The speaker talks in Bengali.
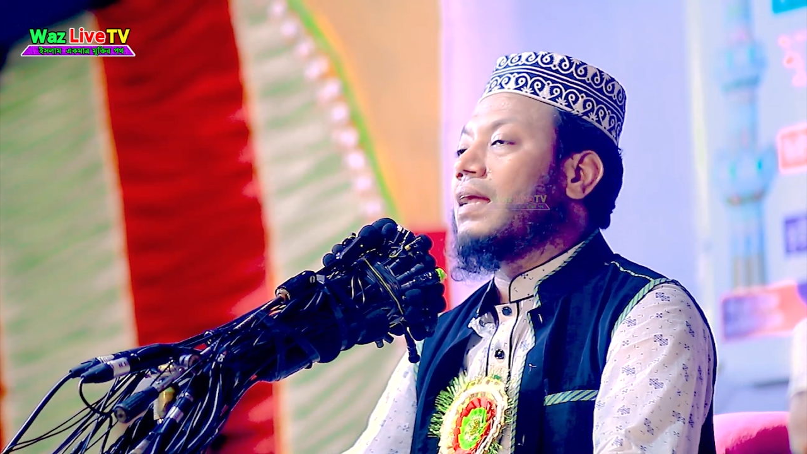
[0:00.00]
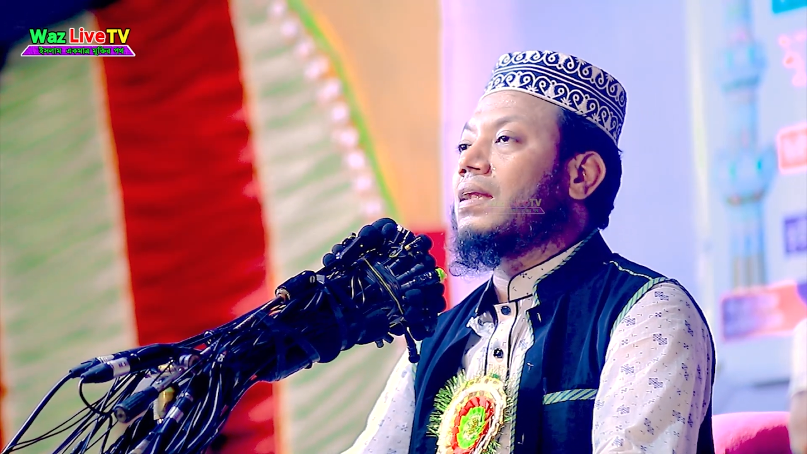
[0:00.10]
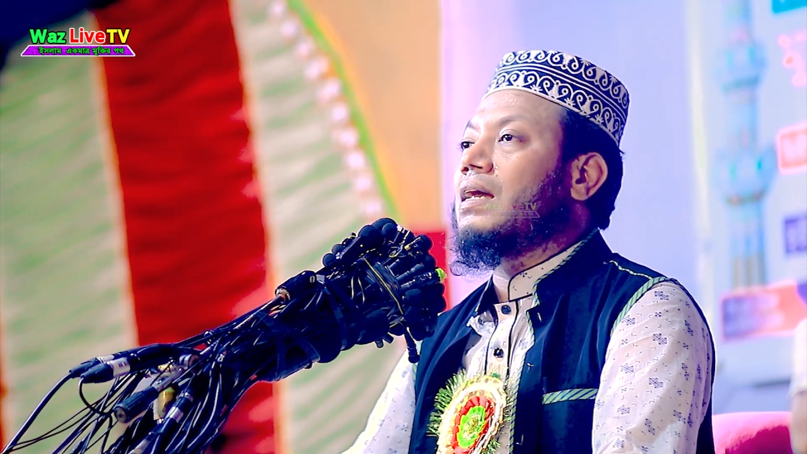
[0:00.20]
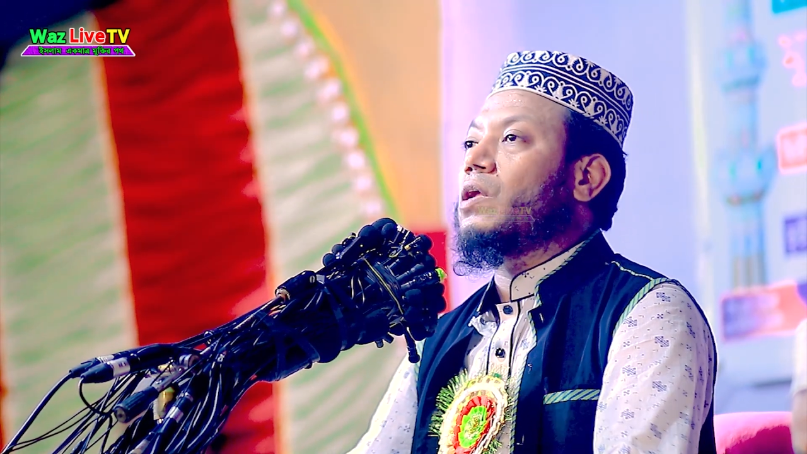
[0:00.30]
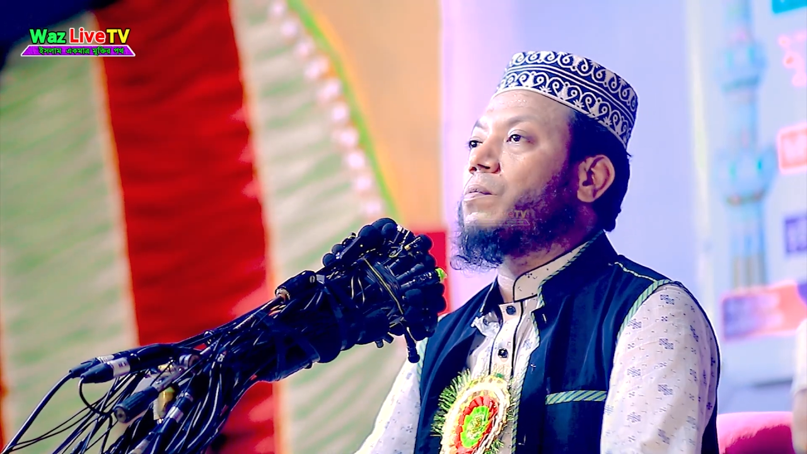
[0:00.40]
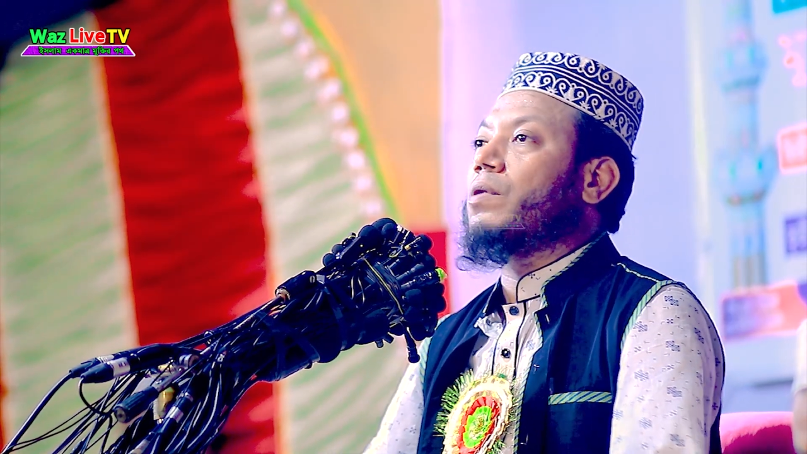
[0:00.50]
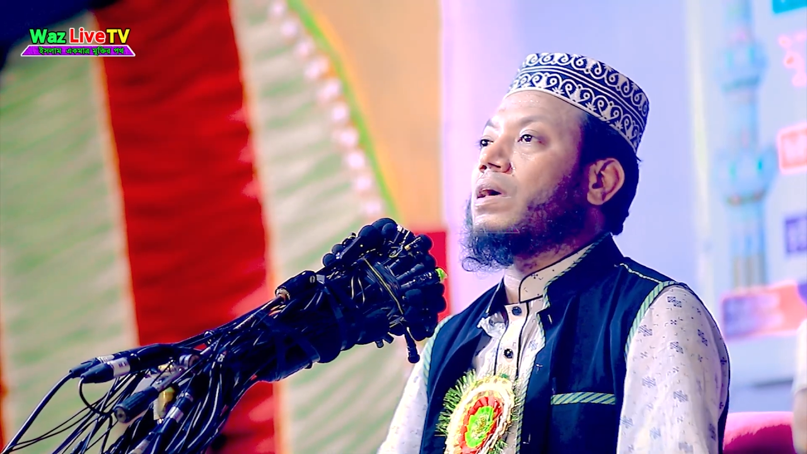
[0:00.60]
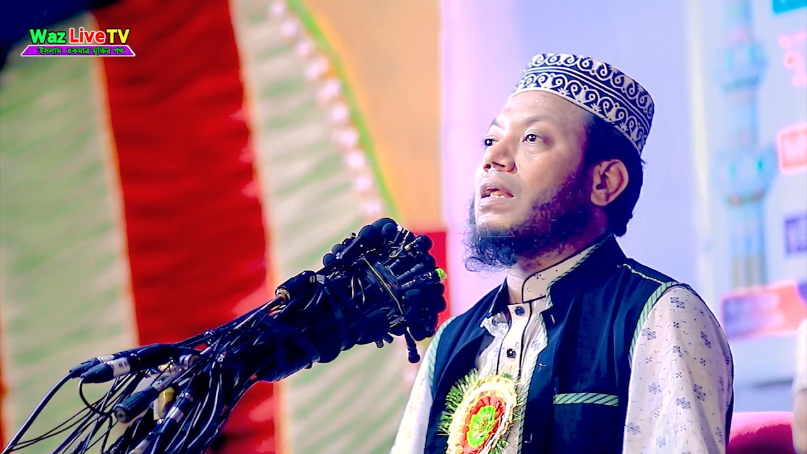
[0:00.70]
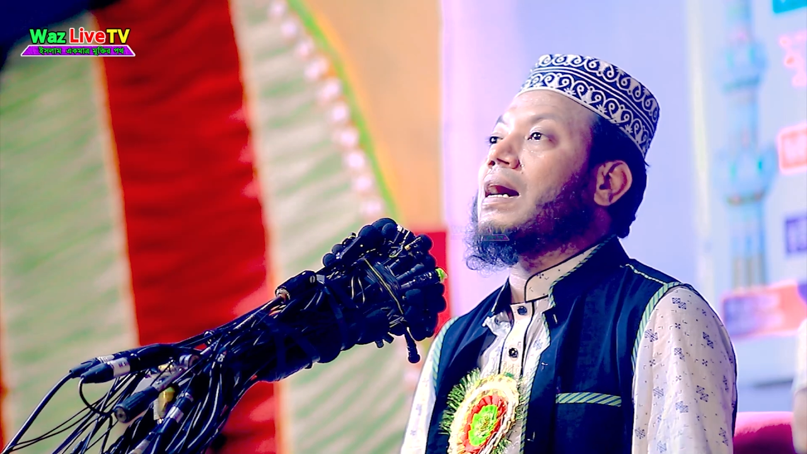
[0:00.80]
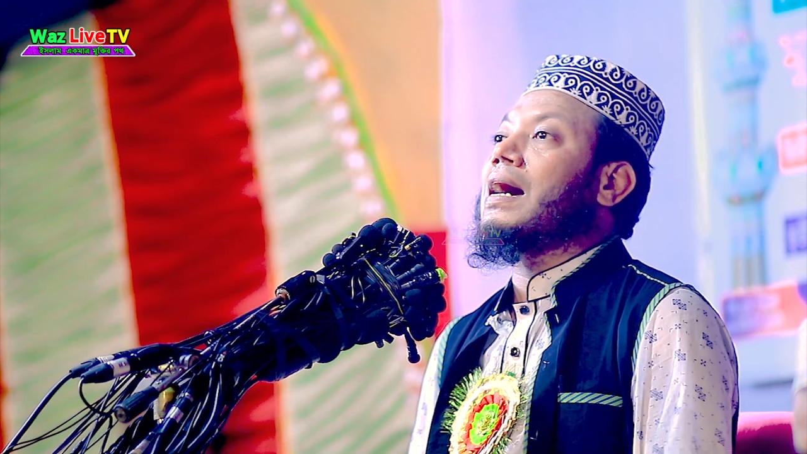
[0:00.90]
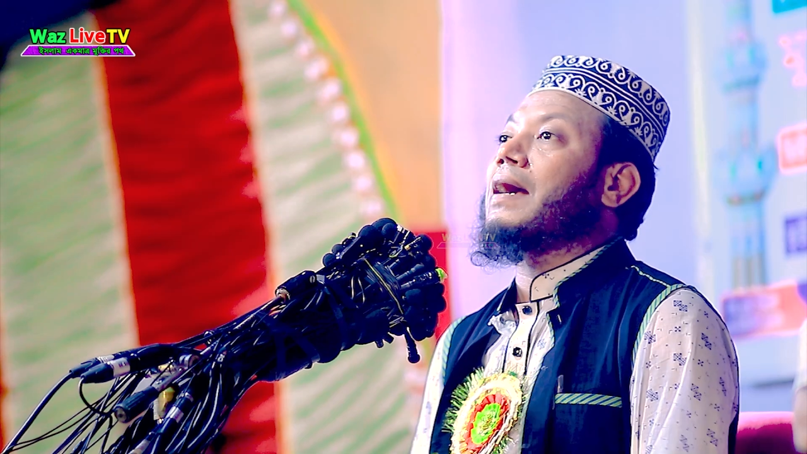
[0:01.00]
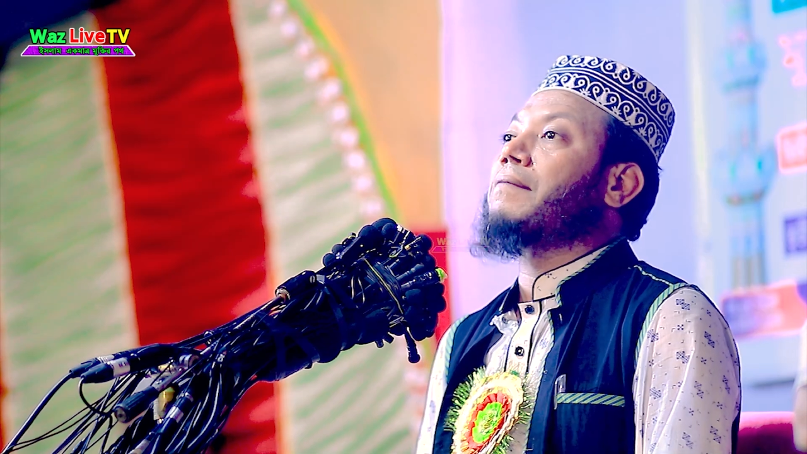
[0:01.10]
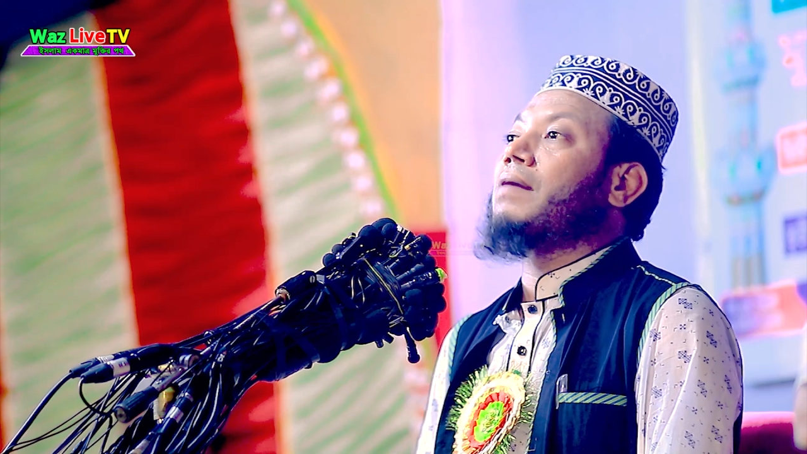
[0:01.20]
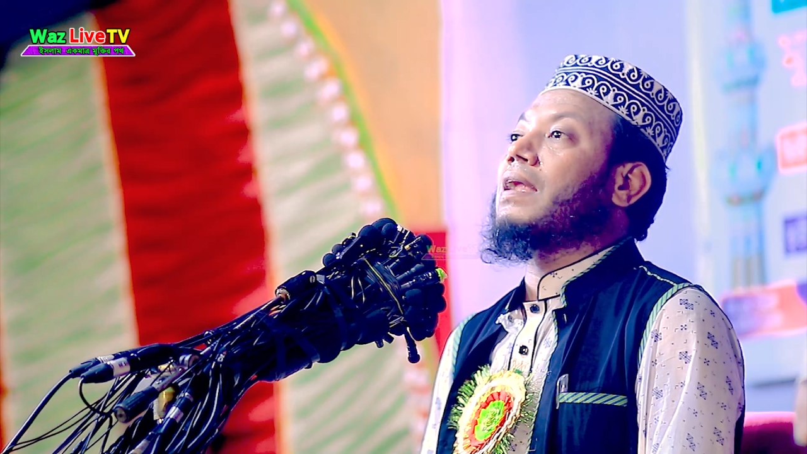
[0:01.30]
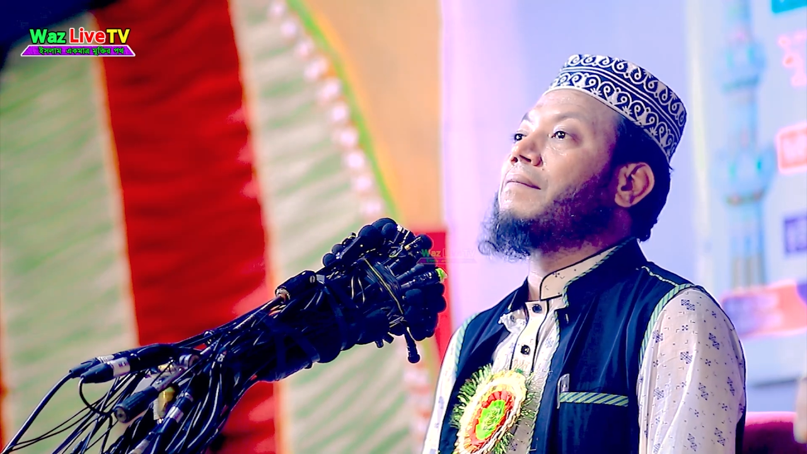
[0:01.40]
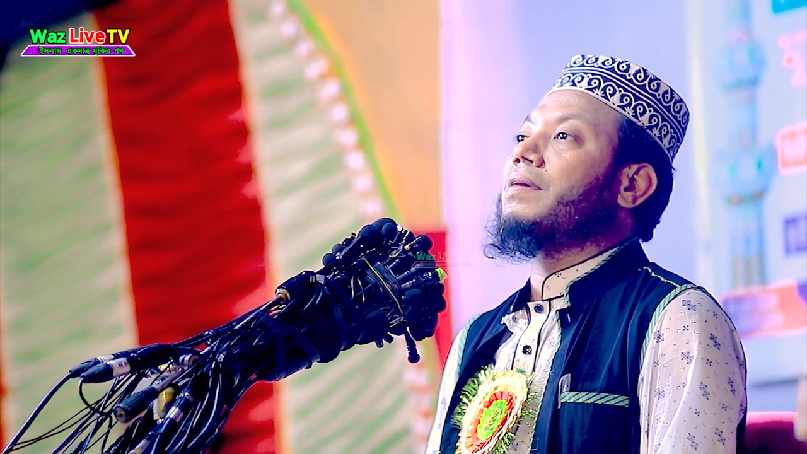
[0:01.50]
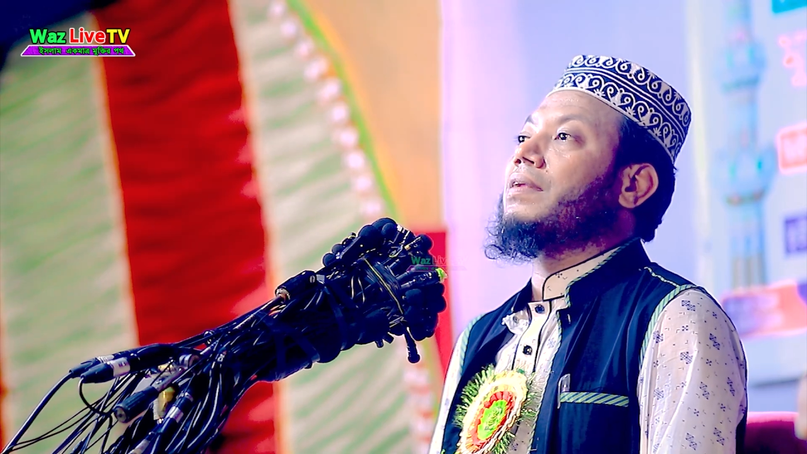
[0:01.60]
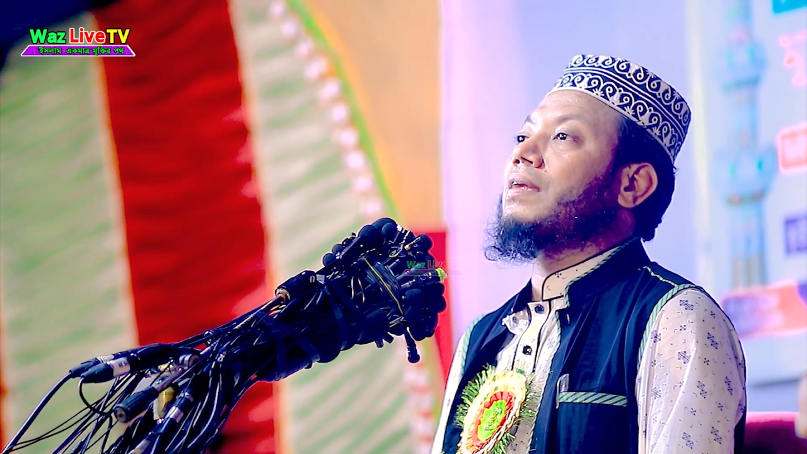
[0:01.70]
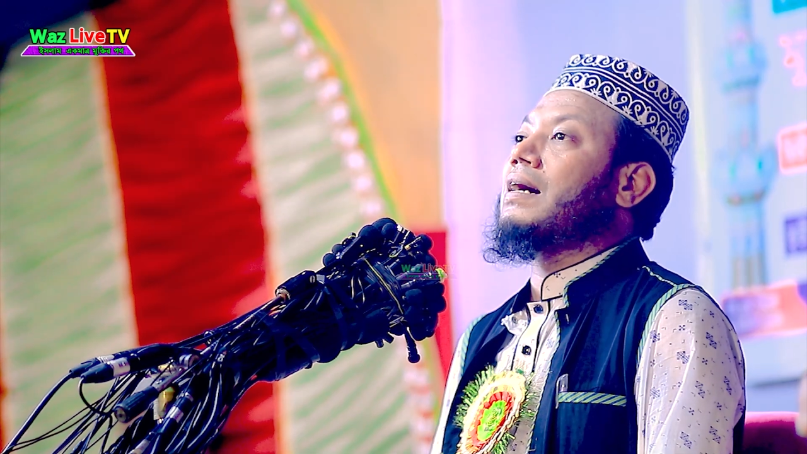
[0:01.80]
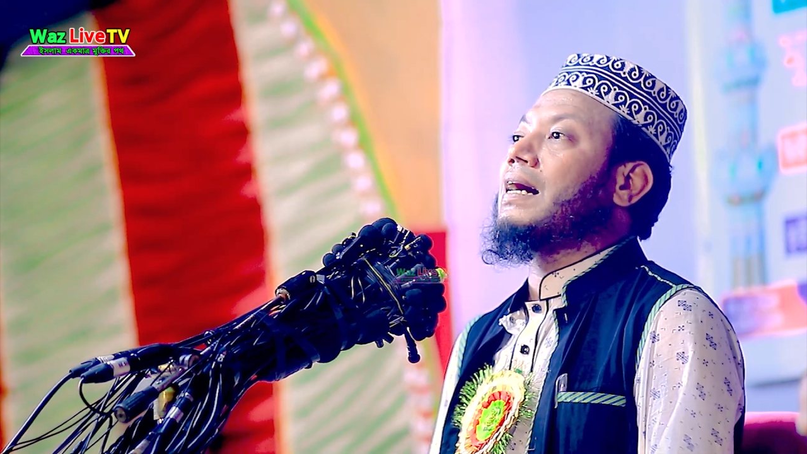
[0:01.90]
আল্লাহর ওপরে রাগ
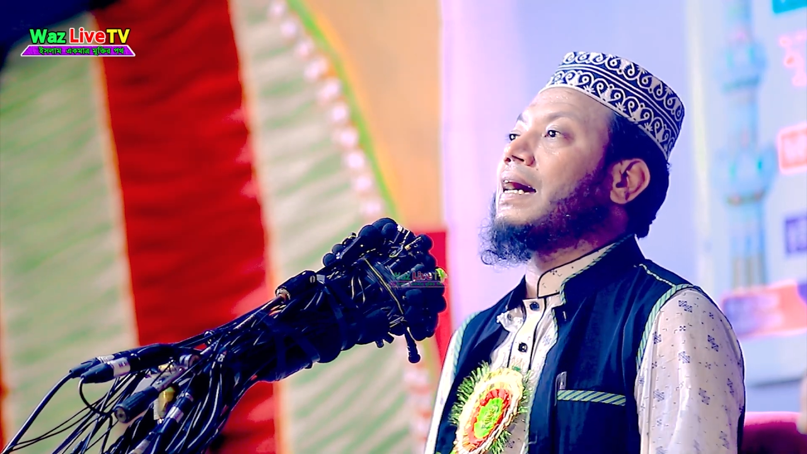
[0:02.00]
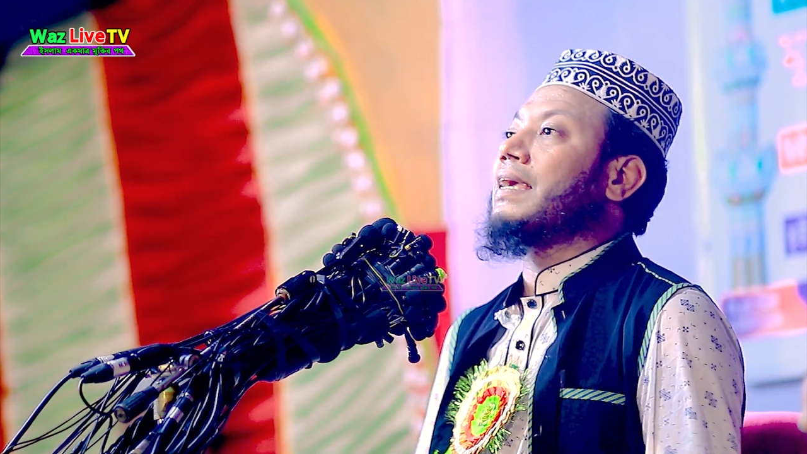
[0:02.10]
বাড়াবেন না